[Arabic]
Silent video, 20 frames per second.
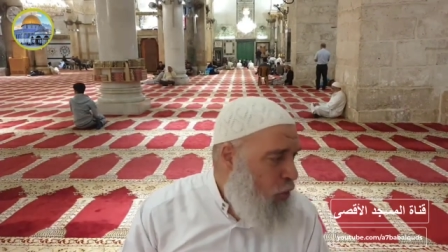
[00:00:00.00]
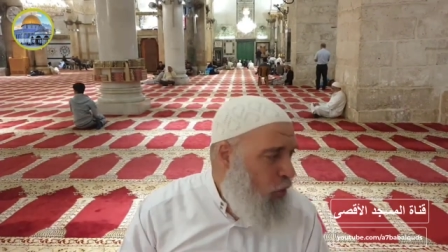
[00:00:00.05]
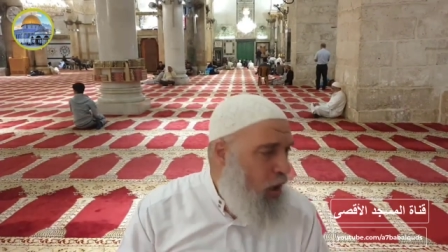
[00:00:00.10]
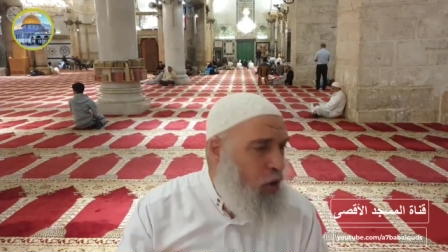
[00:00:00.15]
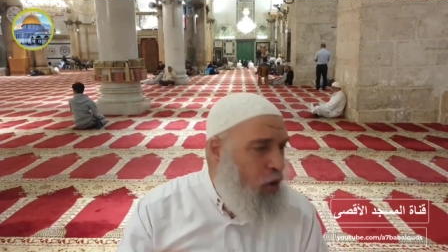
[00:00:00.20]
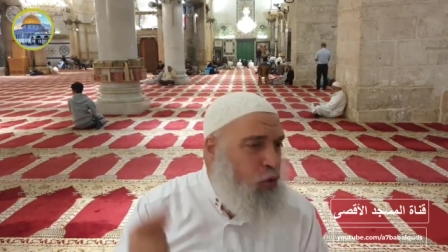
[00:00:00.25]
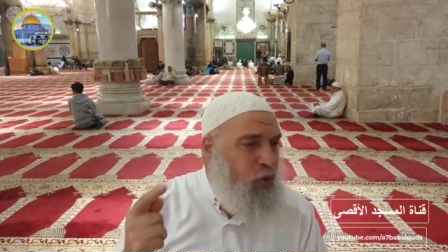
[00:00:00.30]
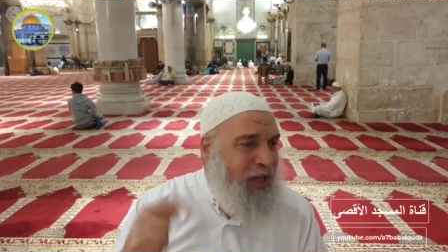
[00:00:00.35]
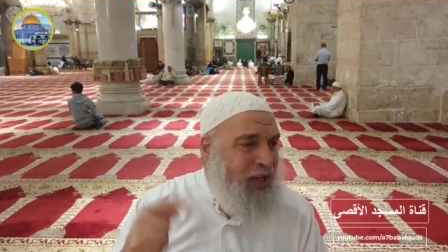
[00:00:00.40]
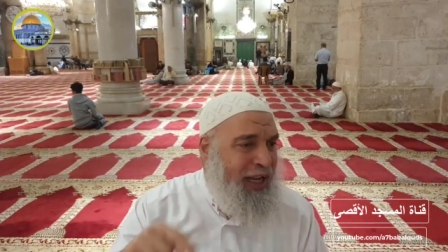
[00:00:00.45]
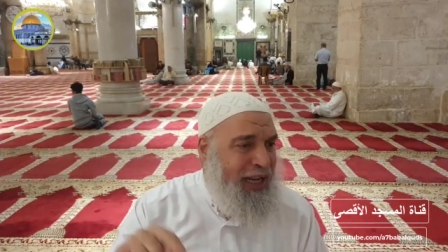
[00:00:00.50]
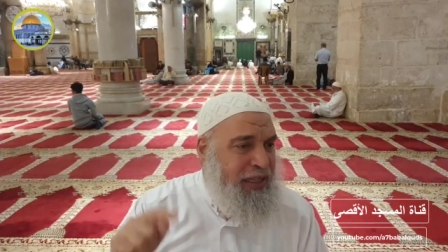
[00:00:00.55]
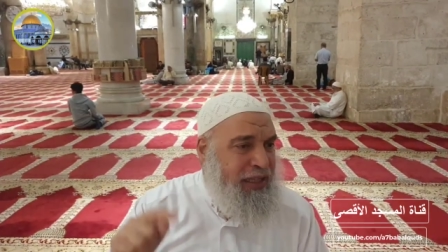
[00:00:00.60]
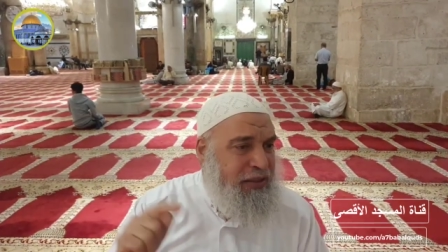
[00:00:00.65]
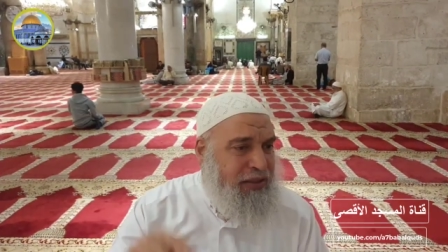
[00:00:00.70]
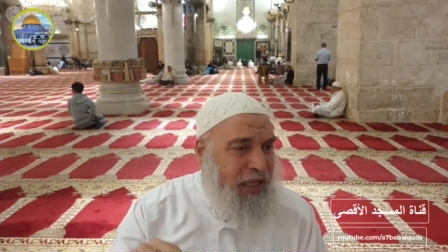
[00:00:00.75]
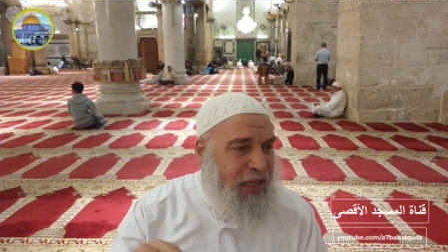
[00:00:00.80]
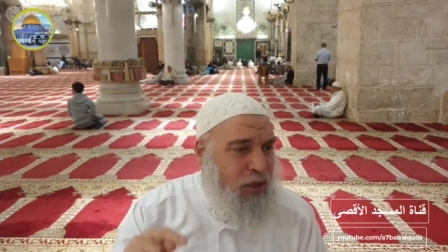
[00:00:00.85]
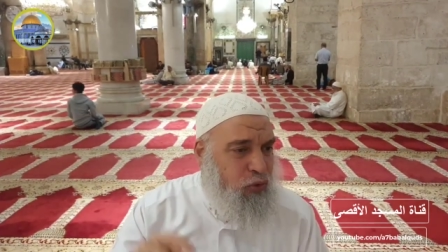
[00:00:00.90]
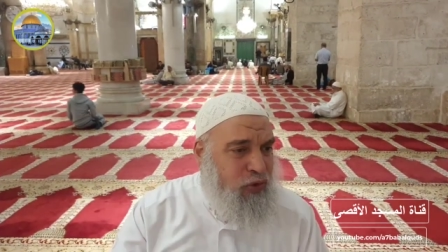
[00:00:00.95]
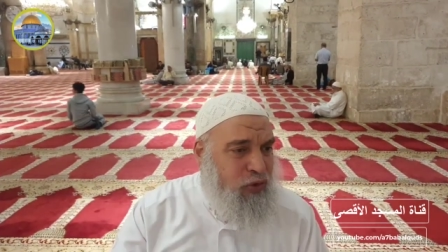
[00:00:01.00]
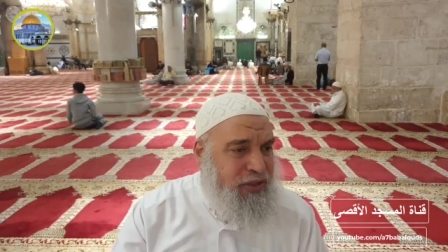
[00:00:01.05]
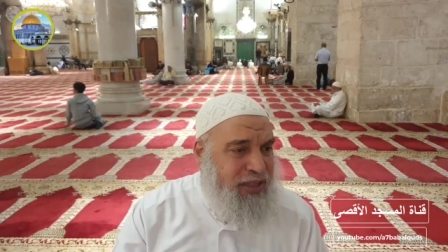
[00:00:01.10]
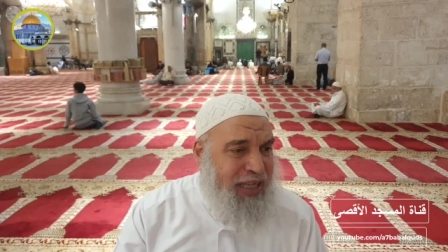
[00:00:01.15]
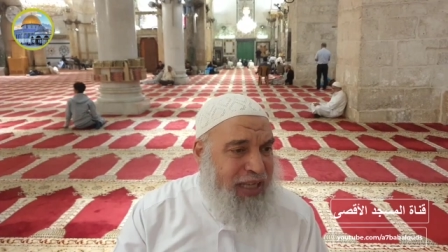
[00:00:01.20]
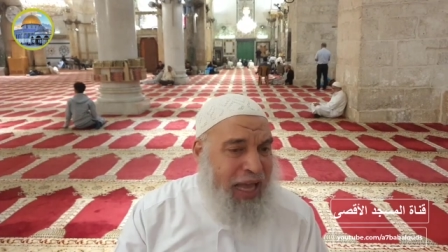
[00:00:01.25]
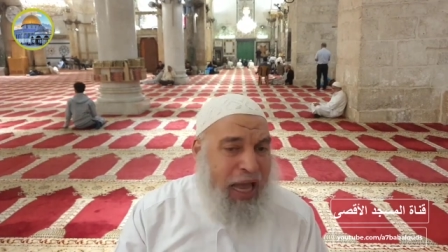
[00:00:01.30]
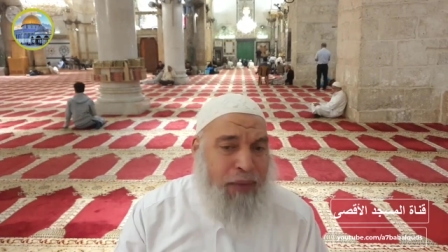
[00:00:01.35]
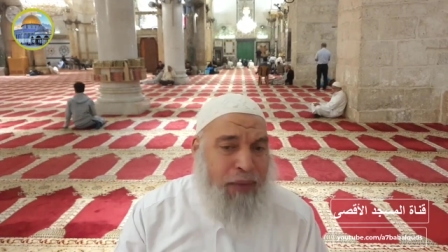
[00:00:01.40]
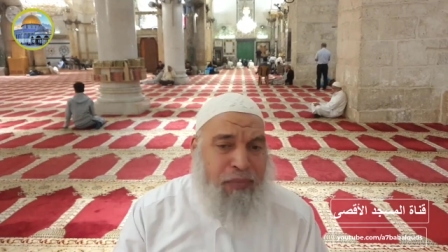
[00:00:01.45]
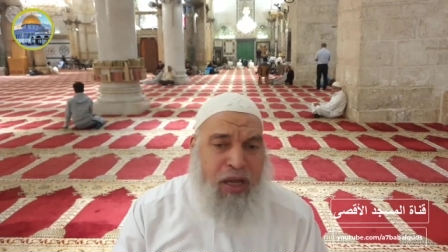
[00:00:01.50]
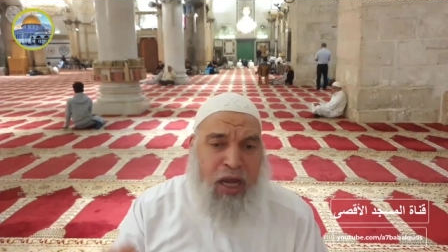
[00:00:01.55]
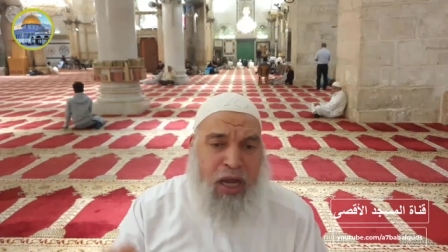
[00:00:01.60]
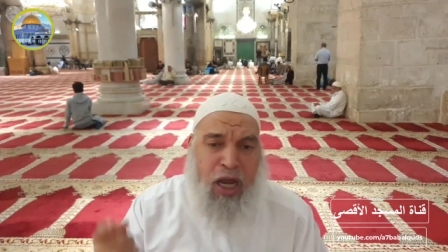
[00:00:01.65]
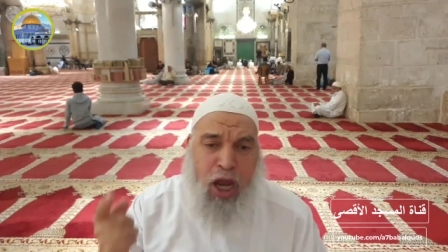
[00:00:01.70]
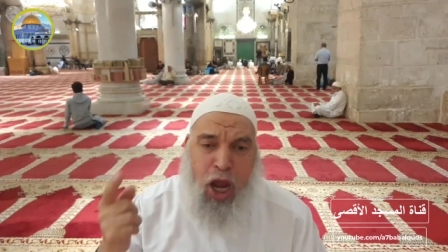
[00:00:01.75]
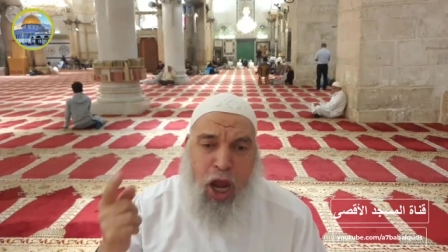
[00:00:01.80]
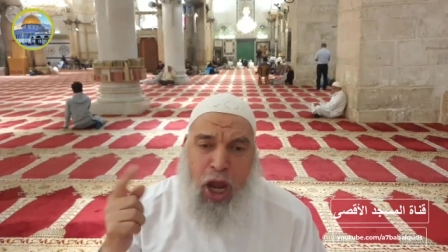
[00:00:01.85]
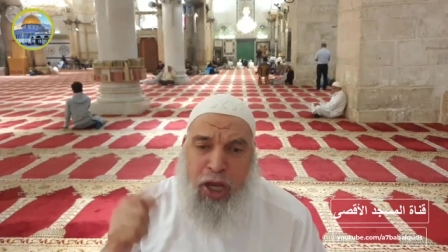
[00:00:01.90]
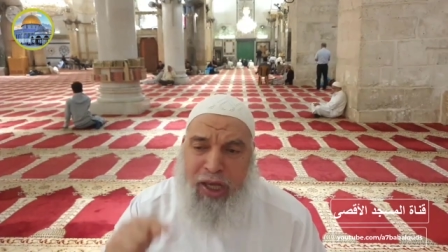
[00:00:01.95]
ويقول عليه الصلاة والسلام
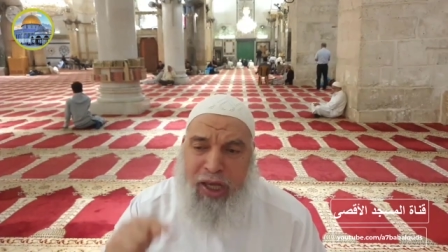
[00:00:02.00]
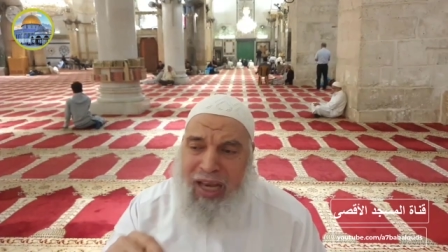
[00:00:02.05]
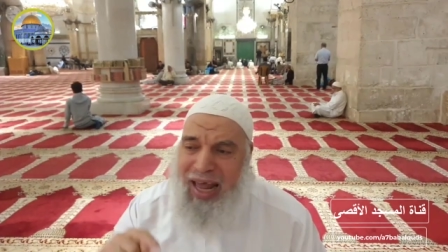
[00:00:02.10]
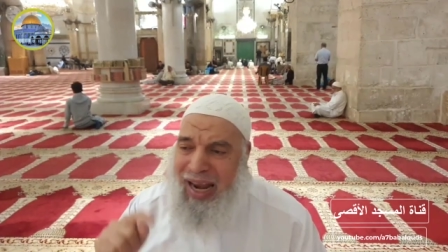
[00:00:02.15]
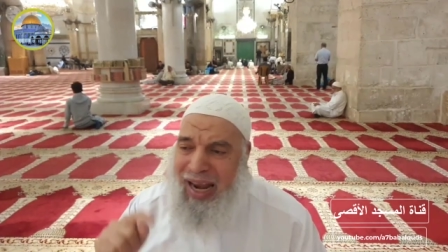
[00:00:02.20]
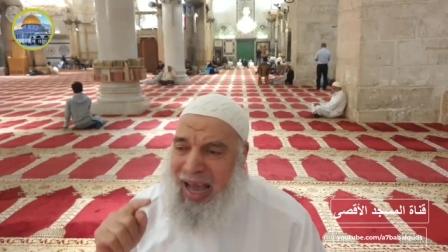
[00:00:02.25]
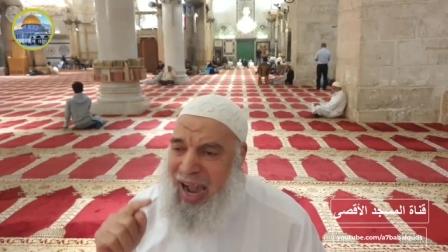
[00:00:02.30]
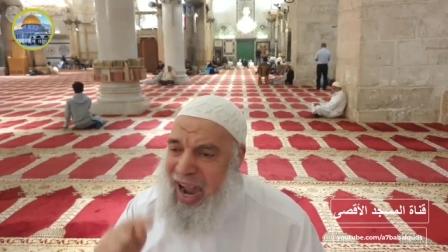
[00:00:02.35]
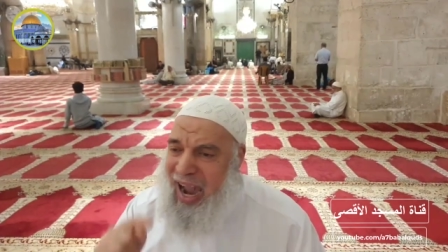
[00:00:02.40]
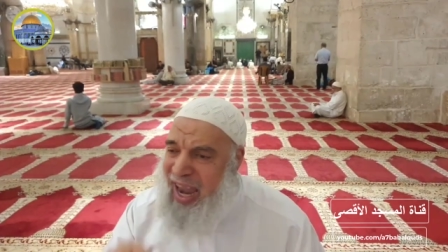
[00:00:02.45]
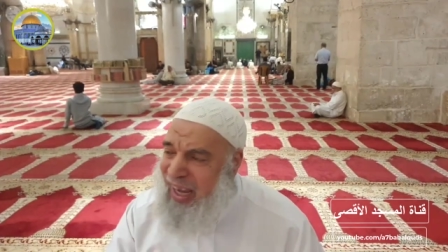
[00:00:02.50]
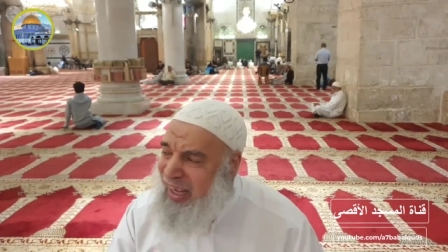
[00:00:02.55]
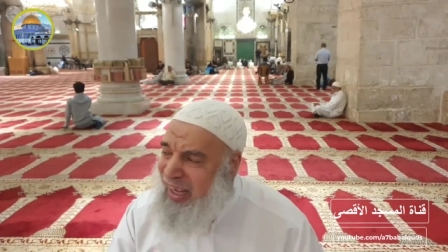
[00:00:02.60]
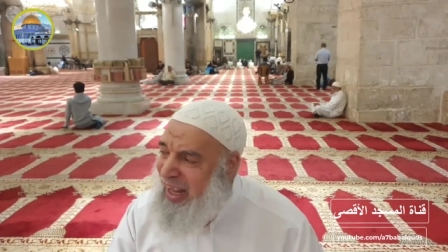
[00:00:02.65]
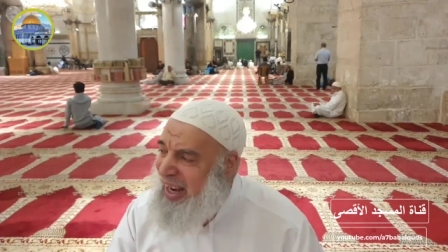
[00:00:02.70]
إن العين